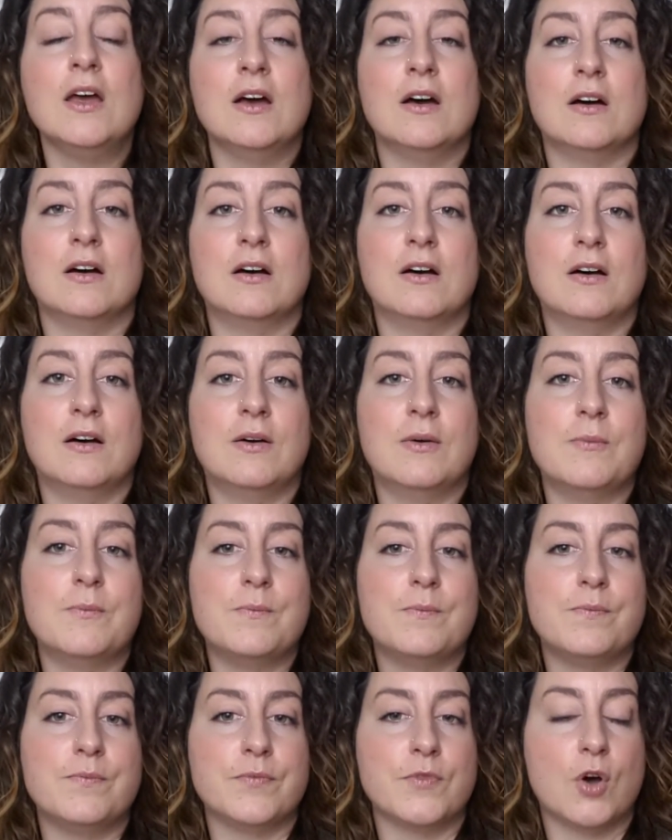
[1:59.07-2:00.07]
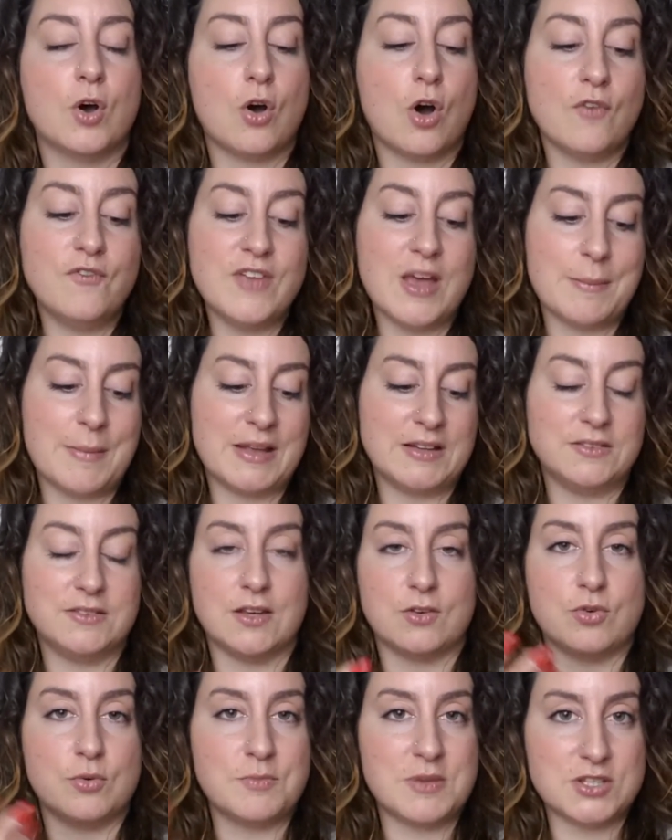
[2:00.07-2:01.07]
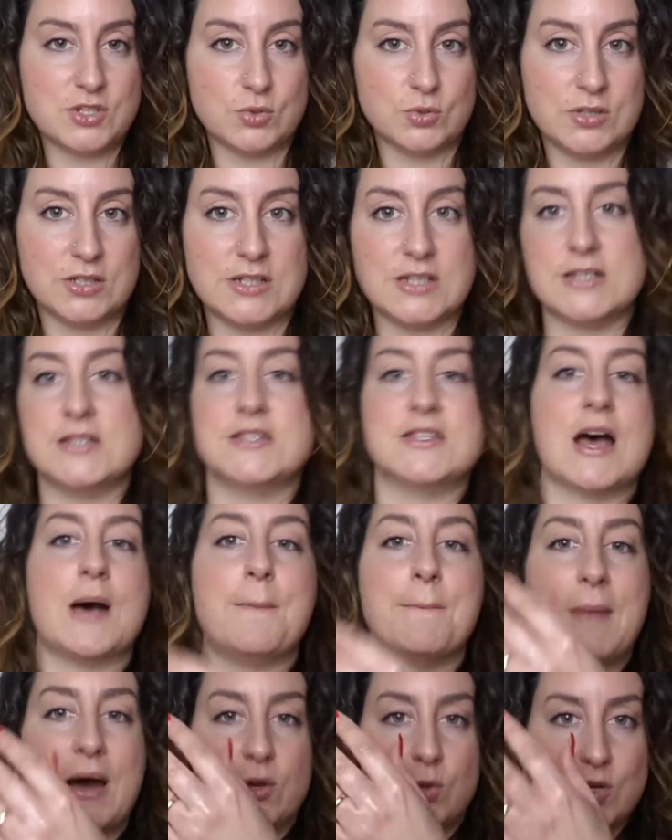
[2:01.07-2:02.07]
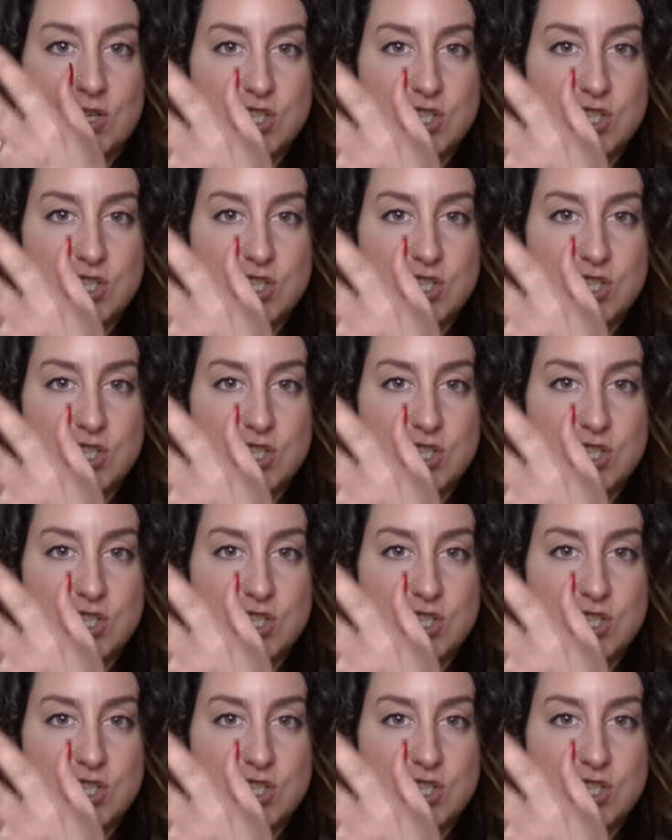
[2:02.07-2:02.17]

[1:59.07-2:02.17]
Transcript: Um, ovviamente come si utilizza? Mano